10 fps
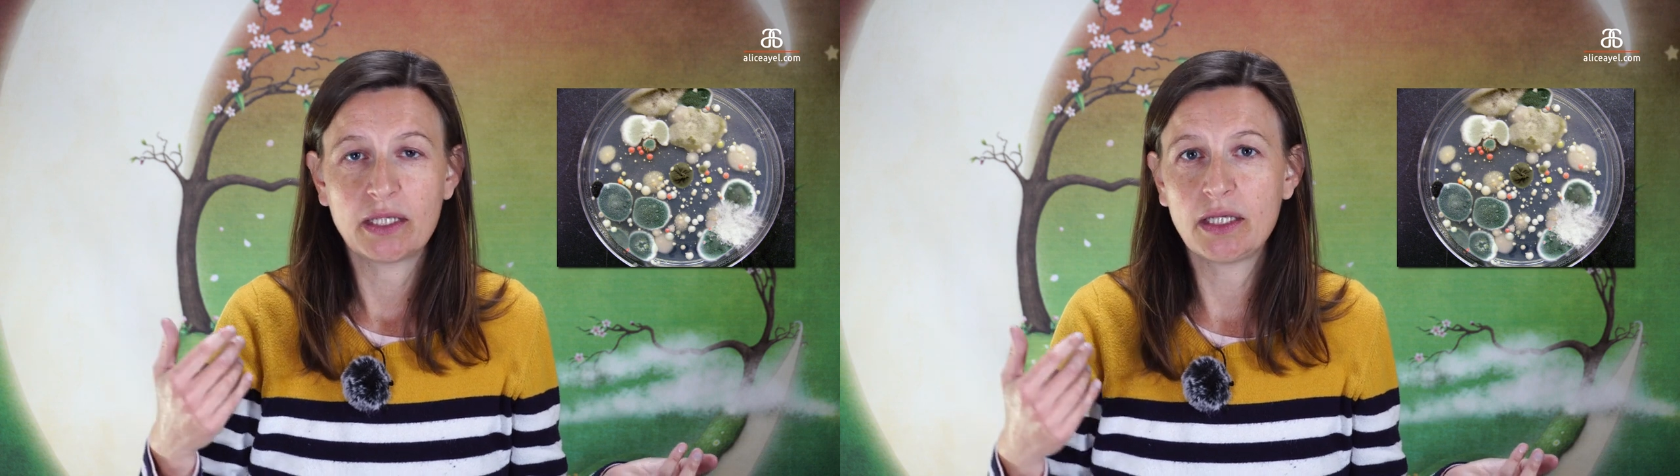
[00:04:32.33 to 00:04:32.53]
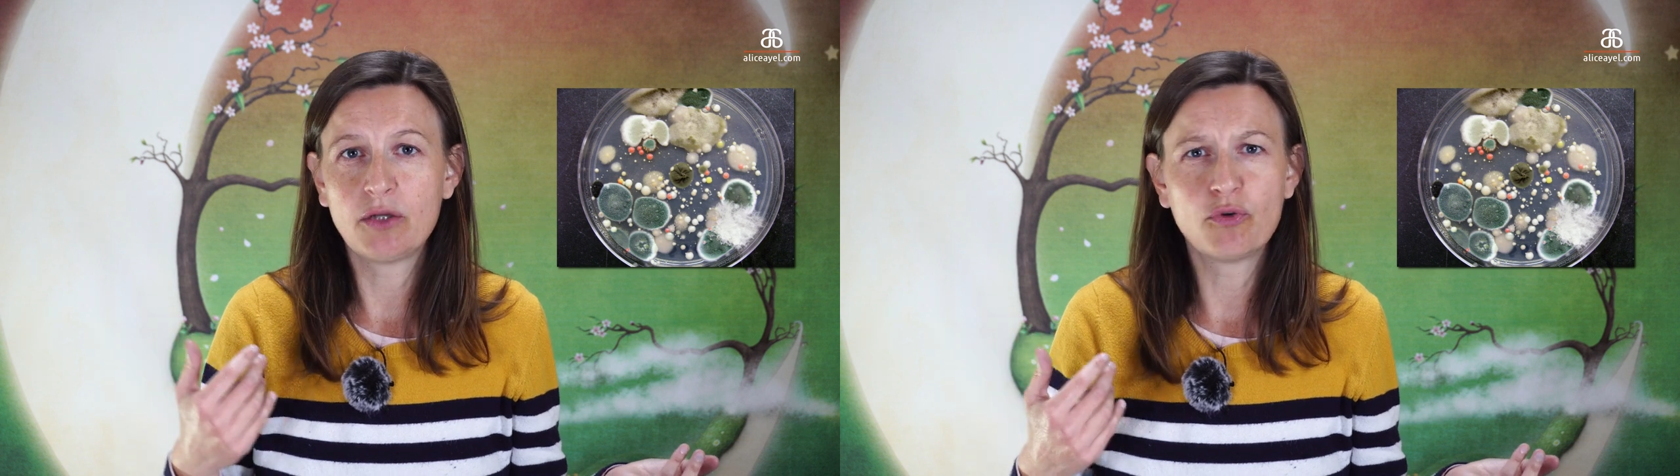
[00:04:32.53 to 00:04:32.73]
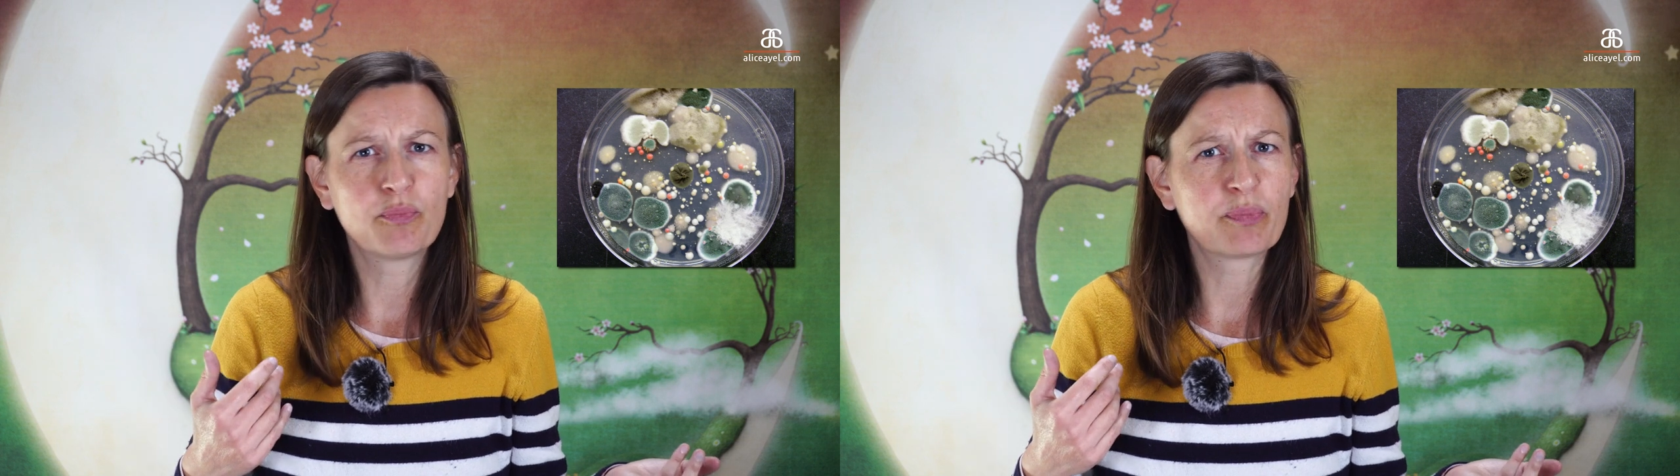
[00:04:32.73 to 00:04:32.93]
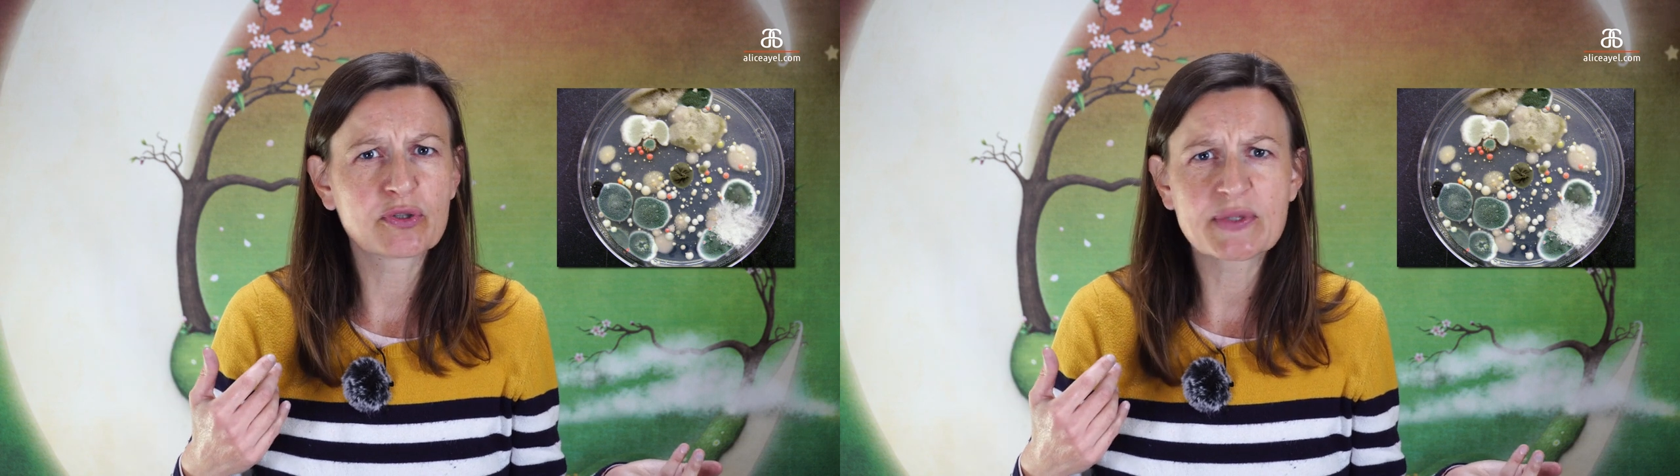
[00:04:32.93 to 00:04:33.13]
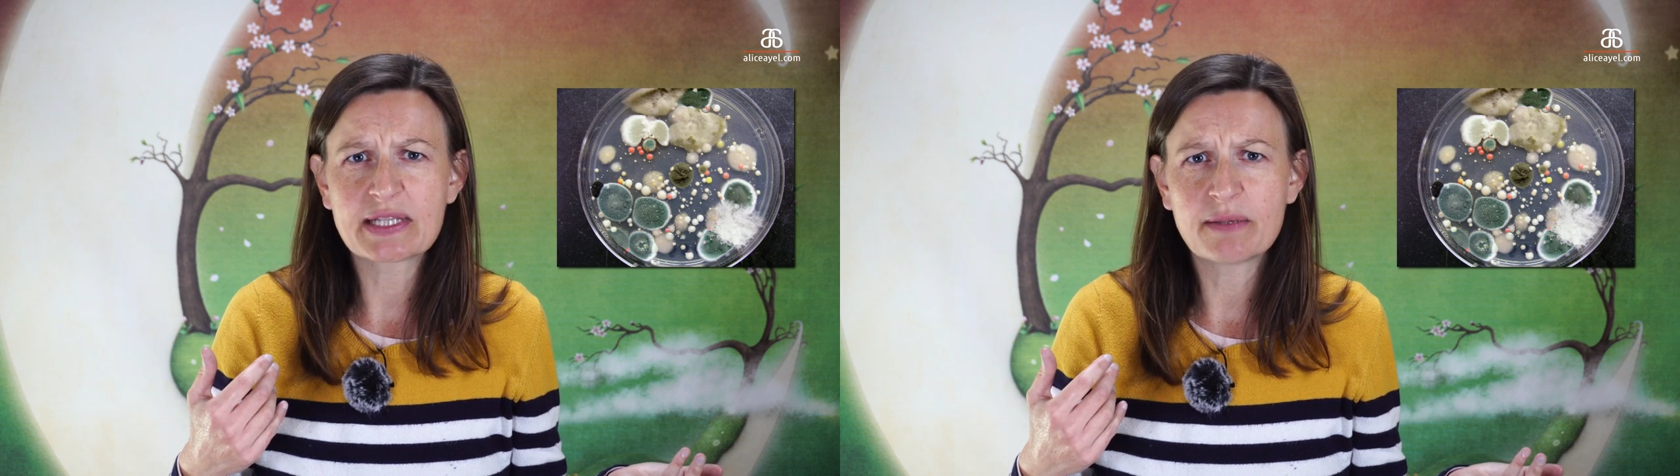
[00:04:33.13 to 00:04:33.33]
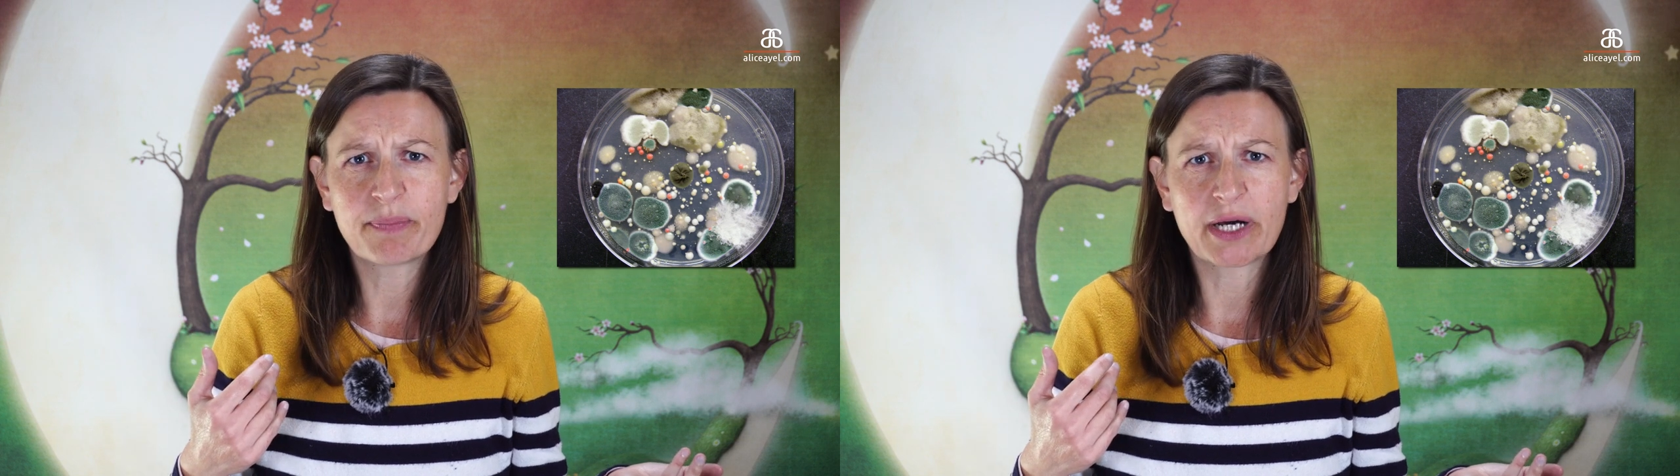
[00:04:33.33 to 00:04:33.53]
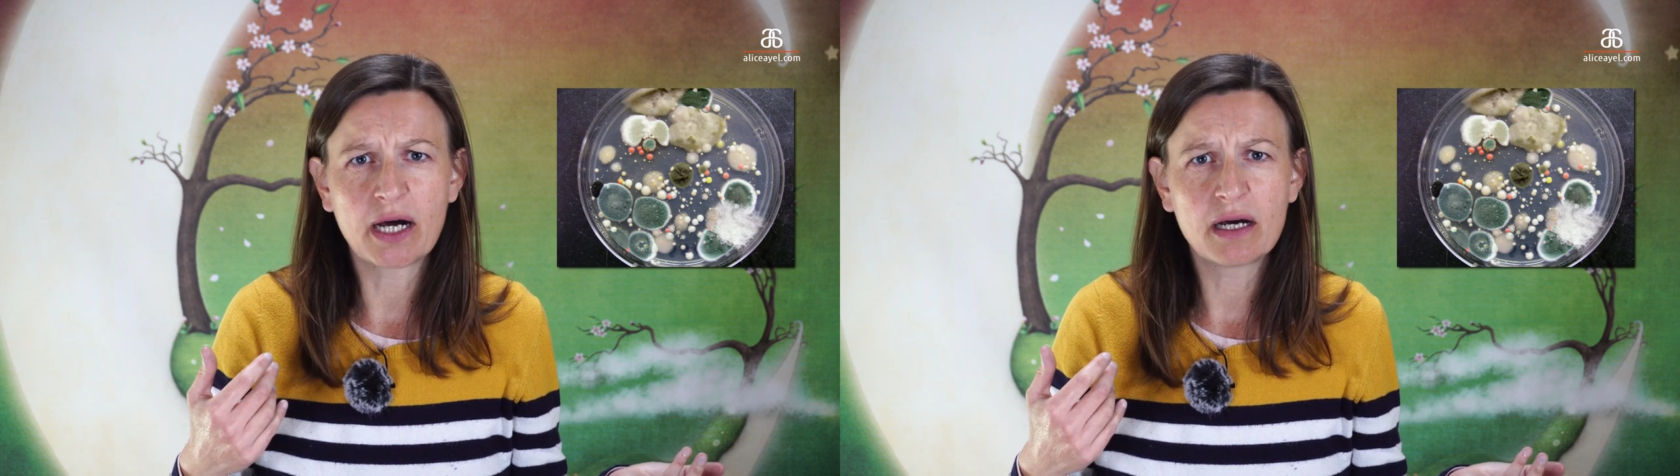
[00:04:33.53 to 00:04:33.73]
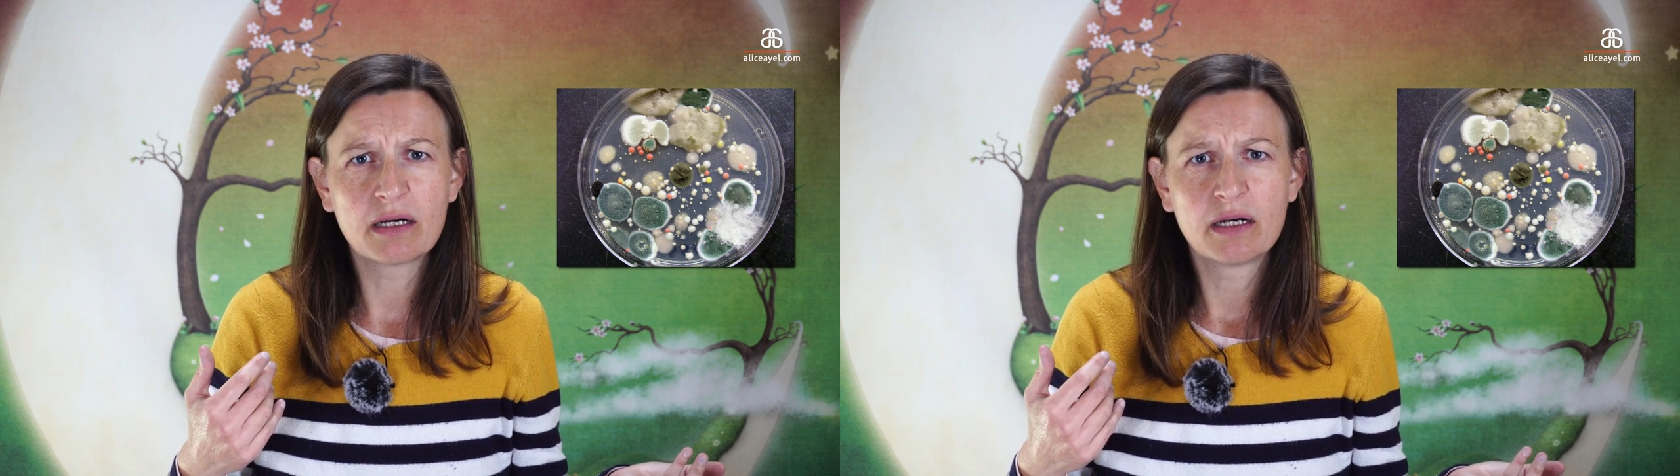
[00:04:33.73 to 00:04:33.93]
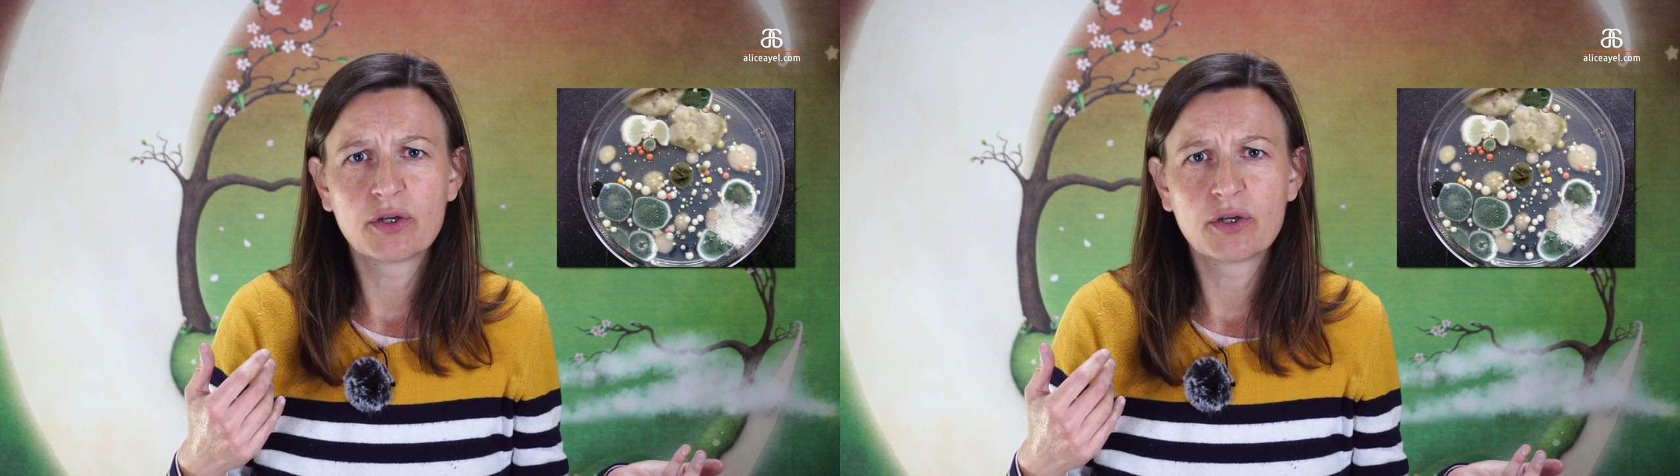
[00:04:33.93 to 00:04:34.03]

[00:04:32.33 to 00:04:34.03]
Il ne pensait pas